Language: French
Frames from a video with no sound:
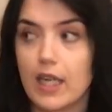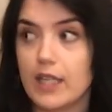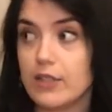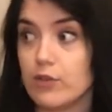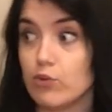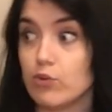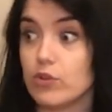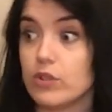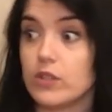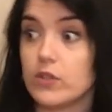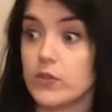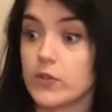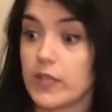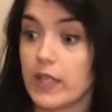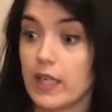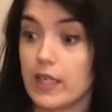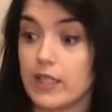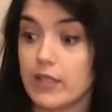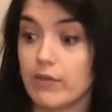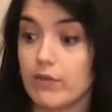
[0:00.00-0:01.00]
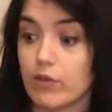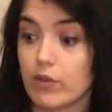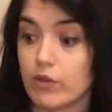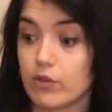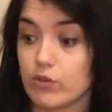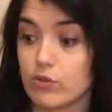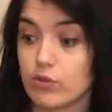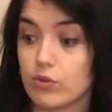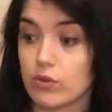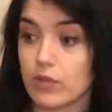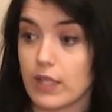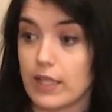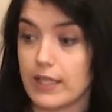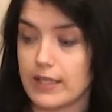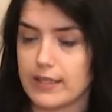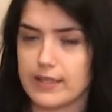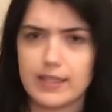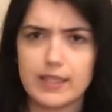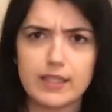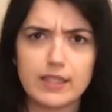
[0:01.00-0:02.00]
Ils ont aussi fait un livre sur
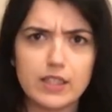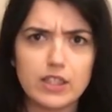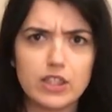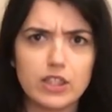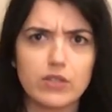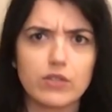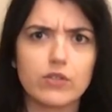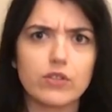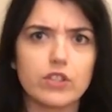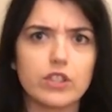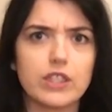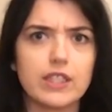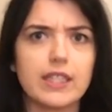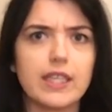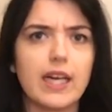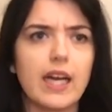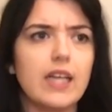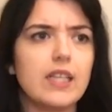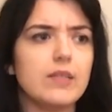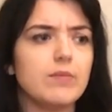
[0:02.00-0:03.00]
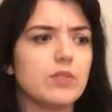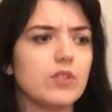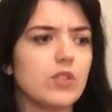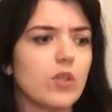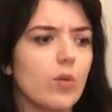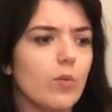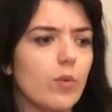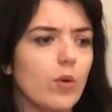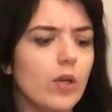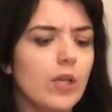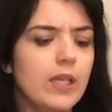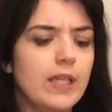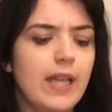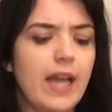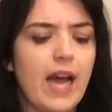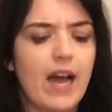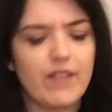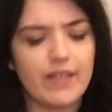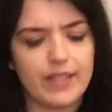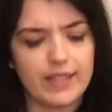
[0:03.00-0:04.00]
les techniques chirurgicales, il me semble,
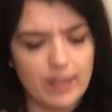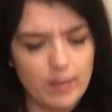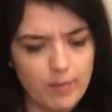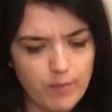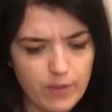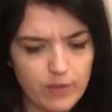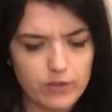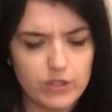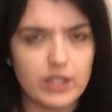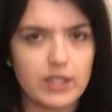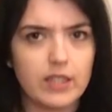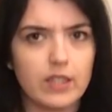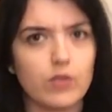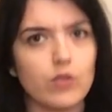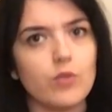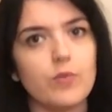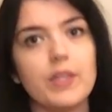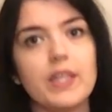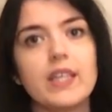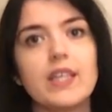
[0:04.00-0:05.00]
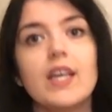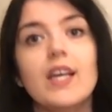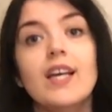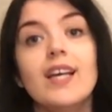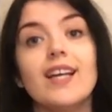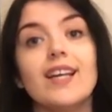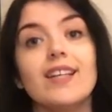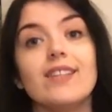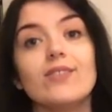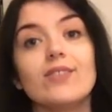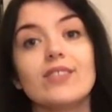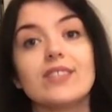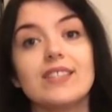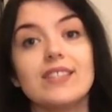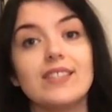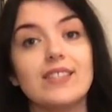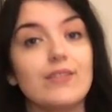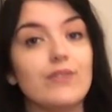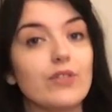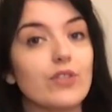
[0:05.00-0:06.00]
avec des planches anatomiques. Et donc
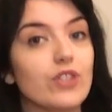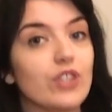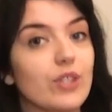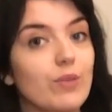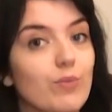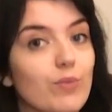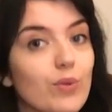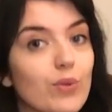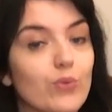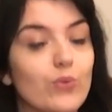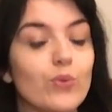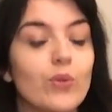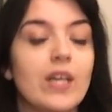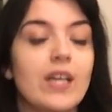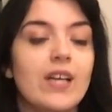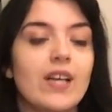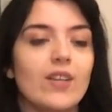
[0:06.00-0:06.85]
c'est des livres que j'aime beaucoup.